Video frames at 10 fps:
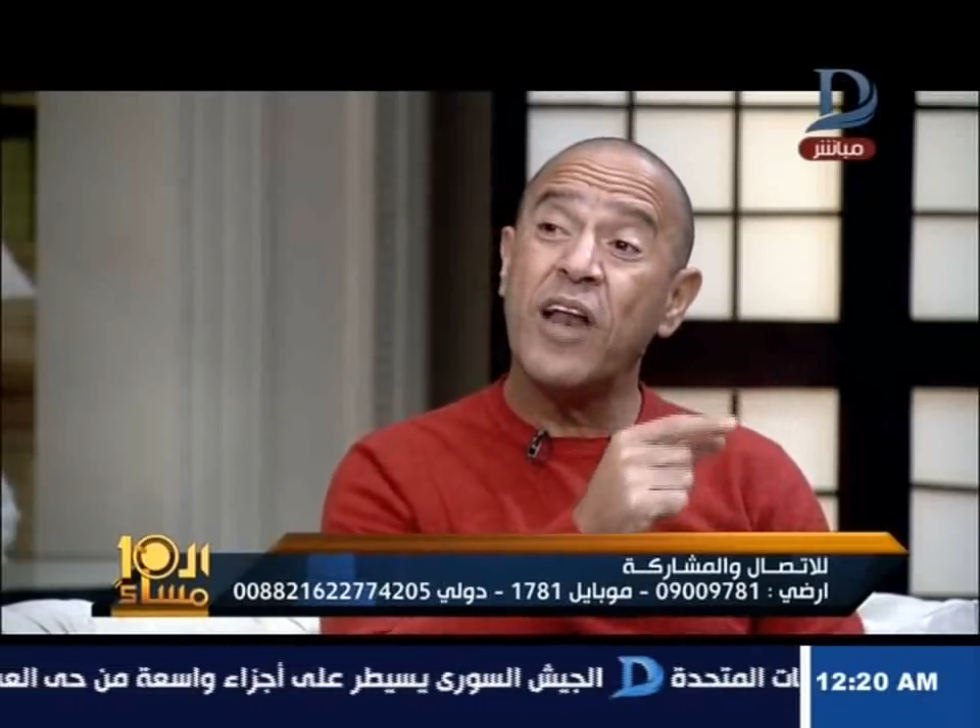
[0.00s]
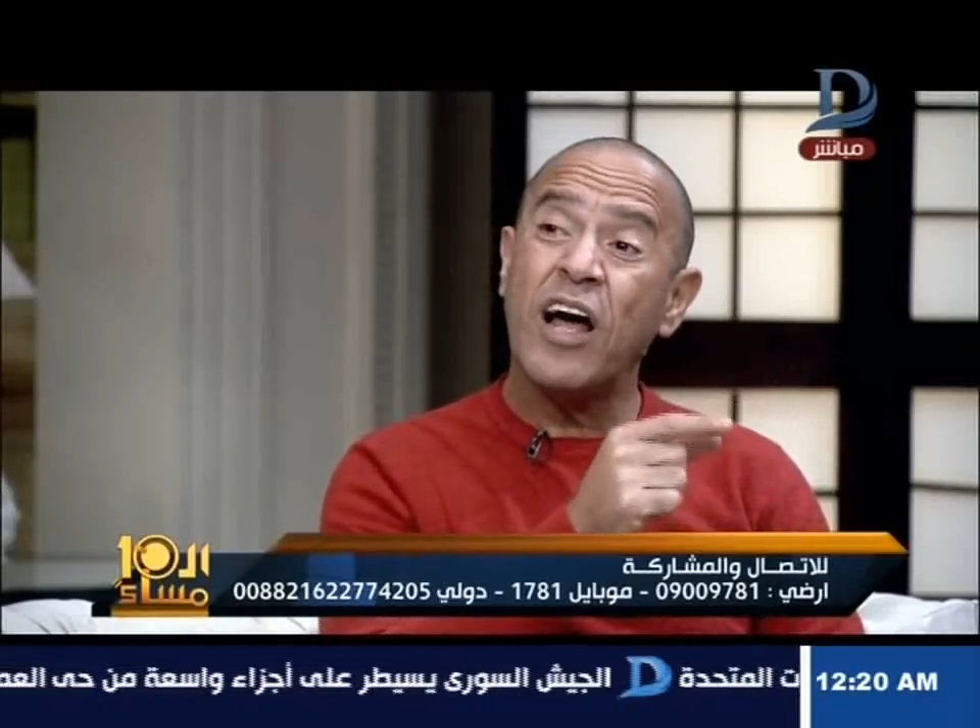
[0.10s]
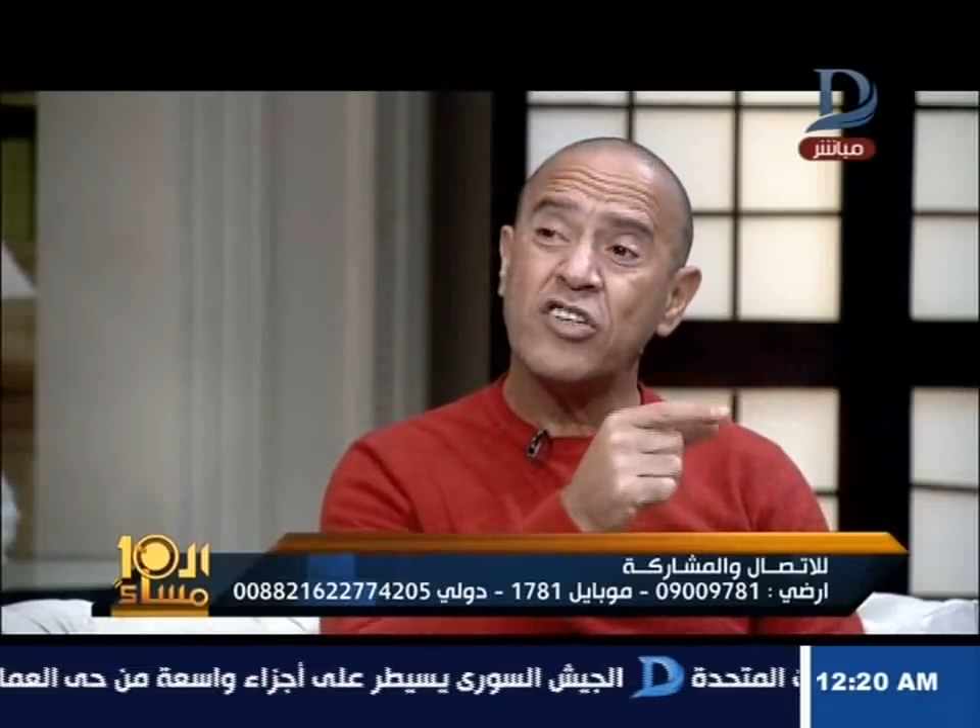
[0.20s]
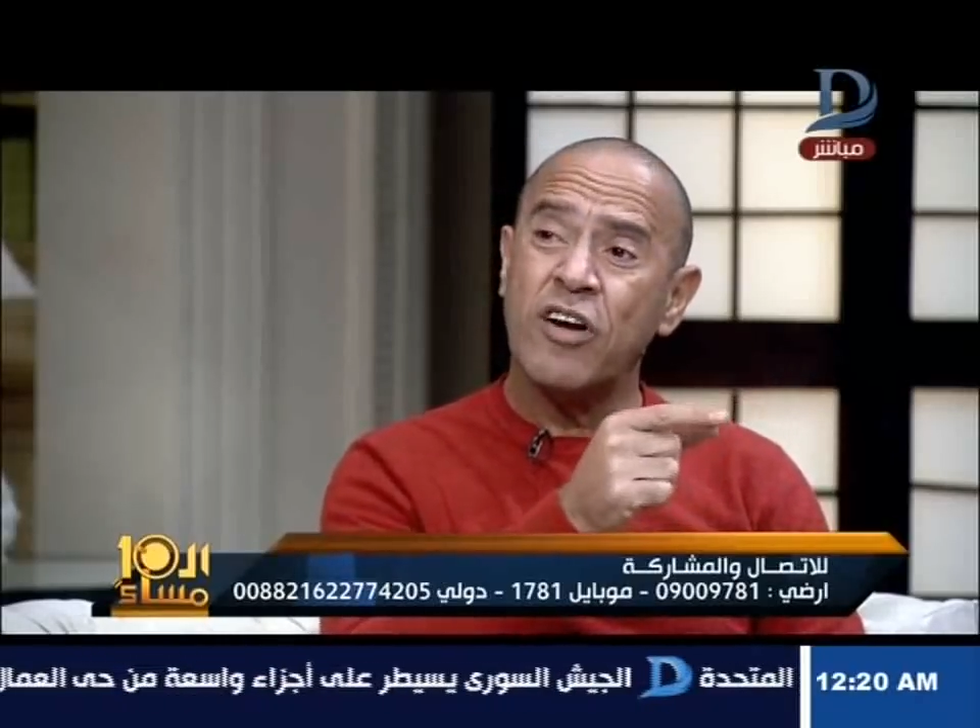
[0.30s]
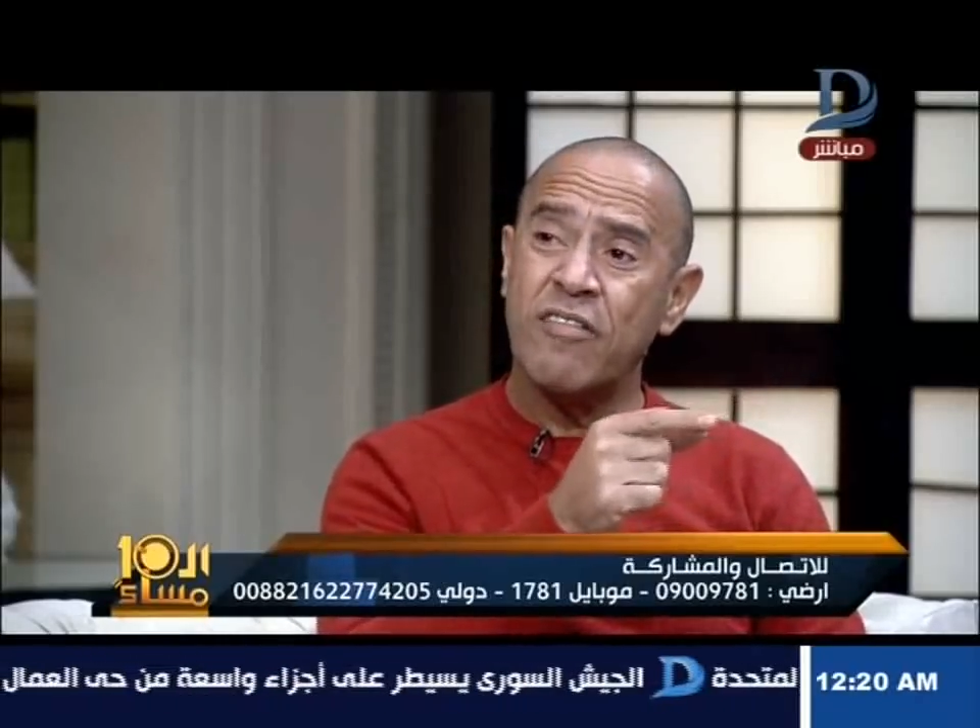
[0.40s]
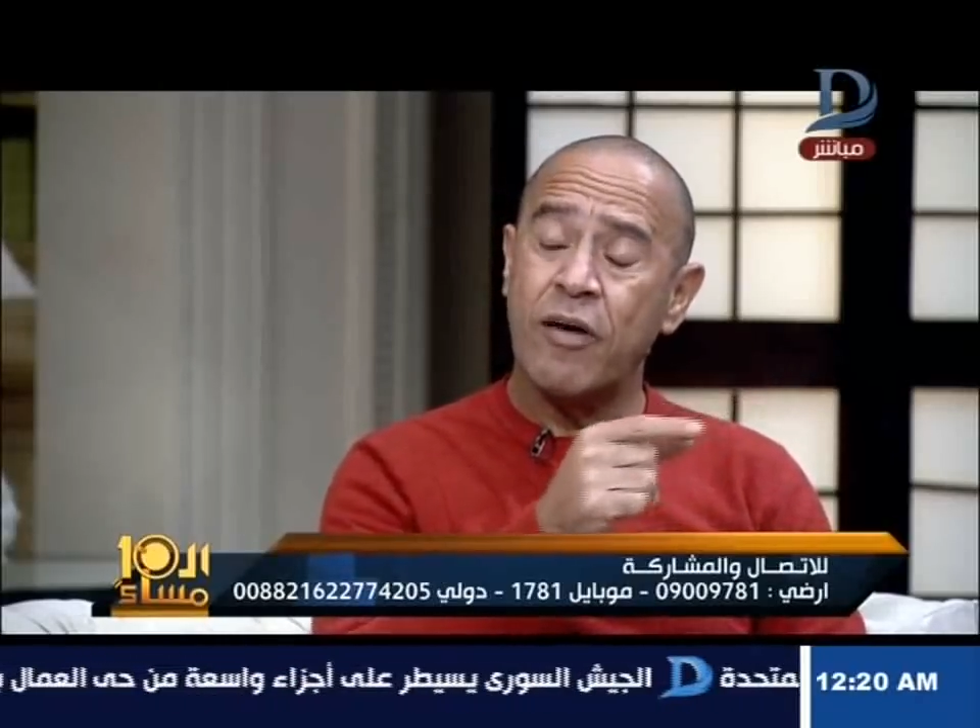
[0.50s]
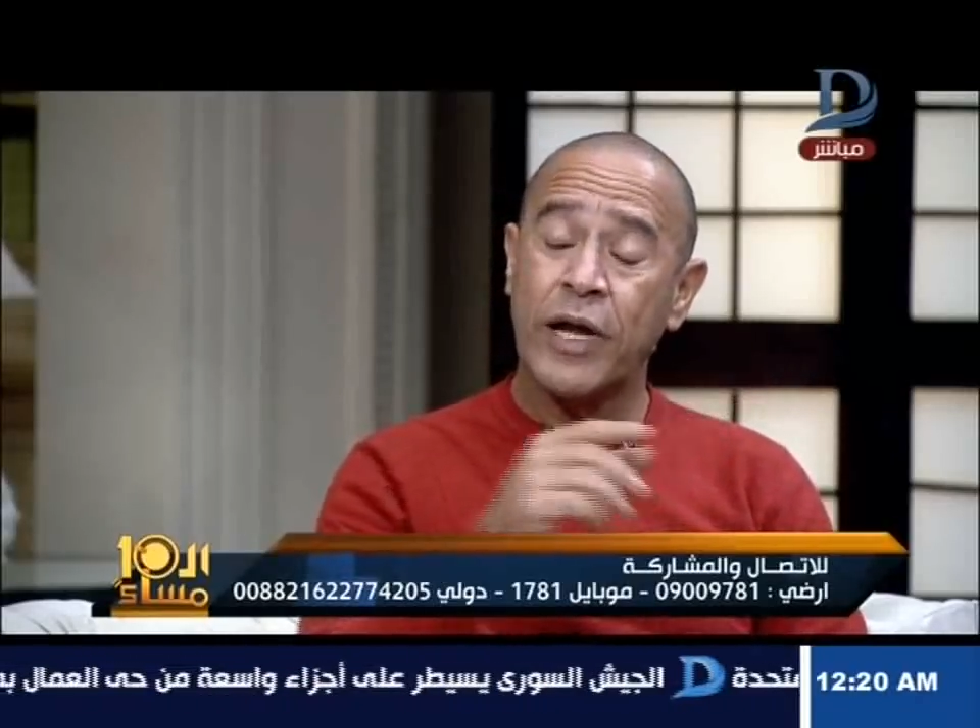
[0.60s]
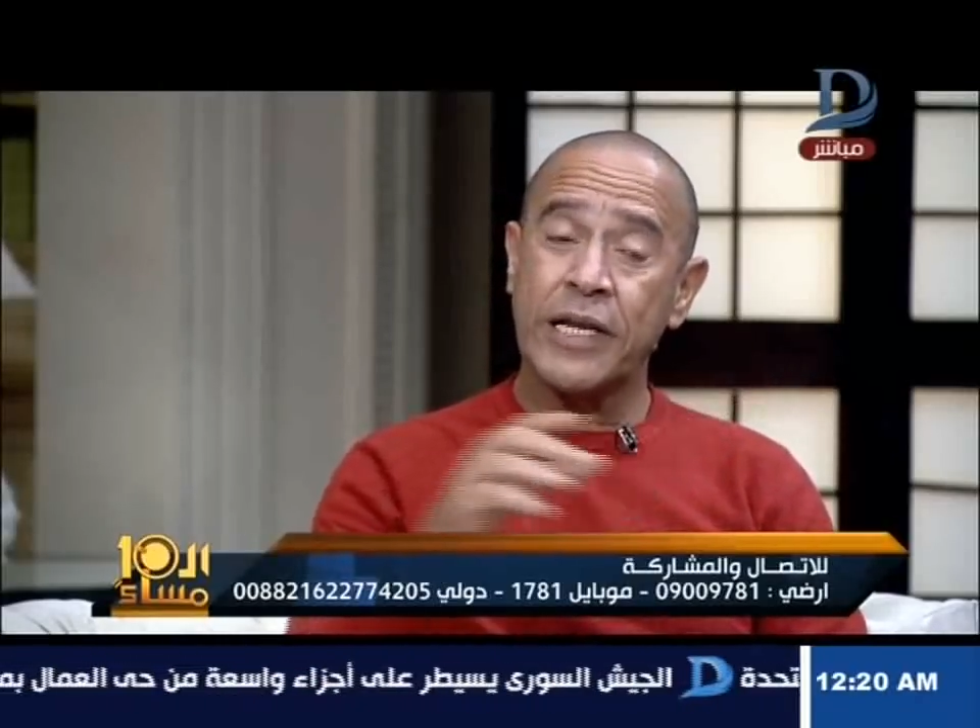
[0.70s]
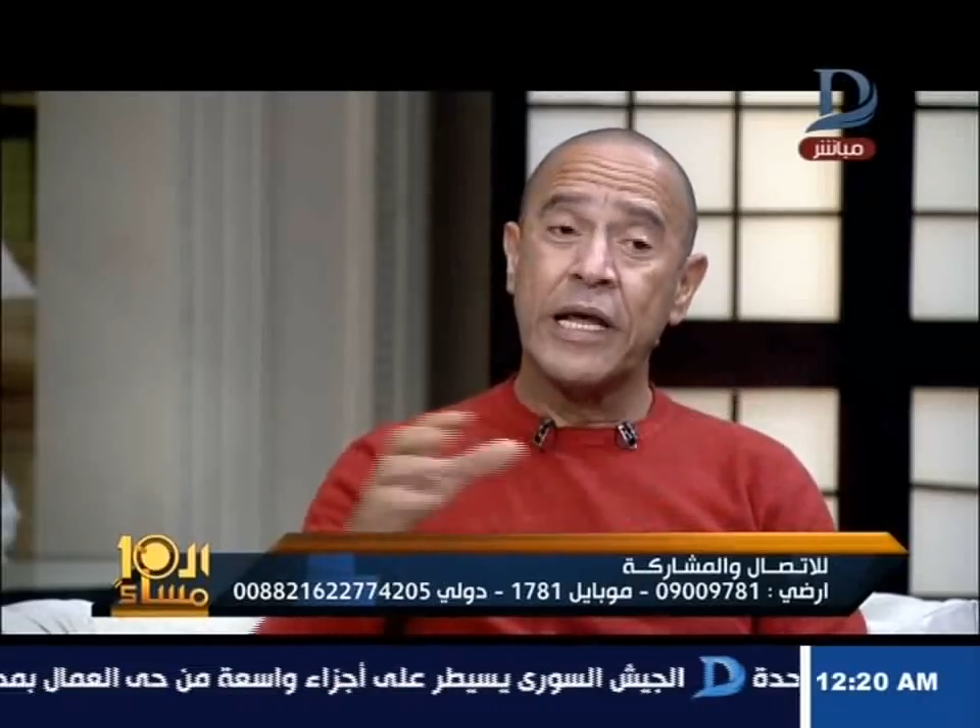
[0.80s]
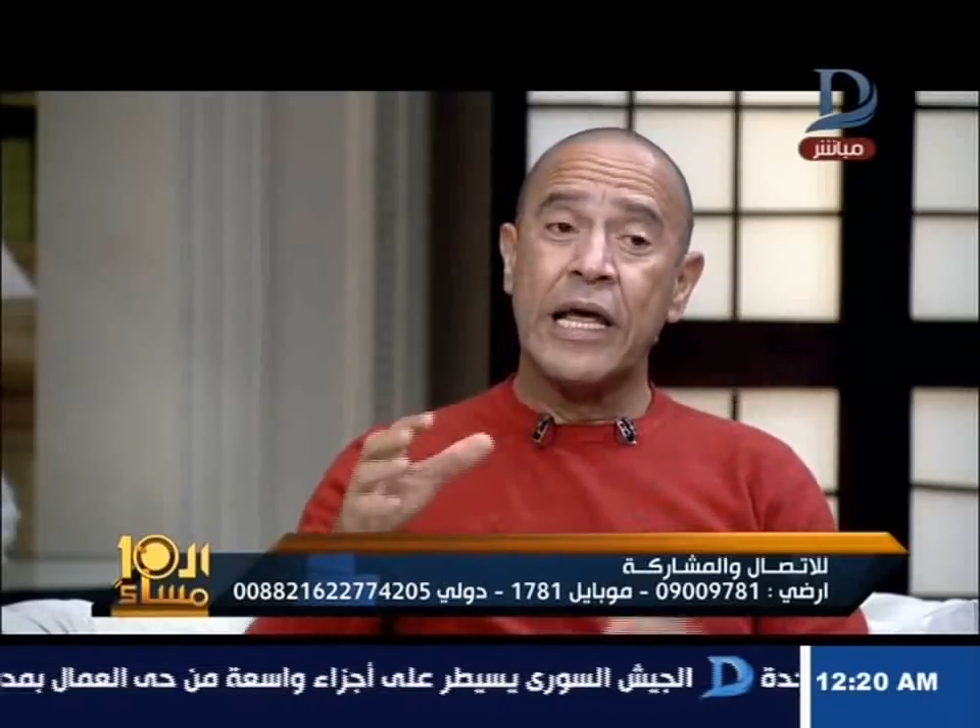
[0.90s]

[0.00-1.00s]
10 ثواني